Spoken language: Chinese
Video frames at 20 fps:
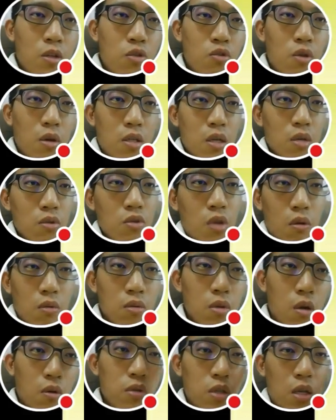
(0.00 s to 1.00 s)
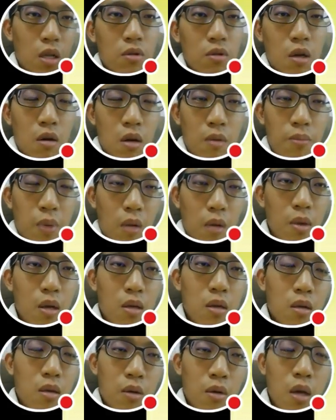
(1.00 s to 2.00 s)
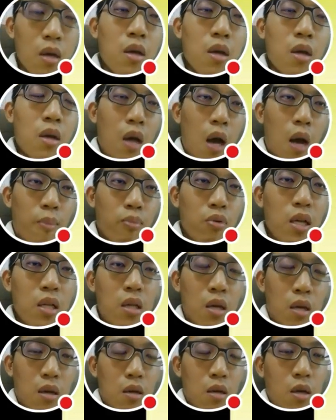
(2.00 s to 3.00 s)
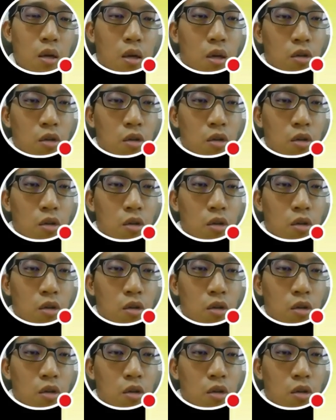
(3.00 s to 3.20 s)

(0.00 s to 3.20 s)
就好像从头写到脚很平面，OK，啊不立体。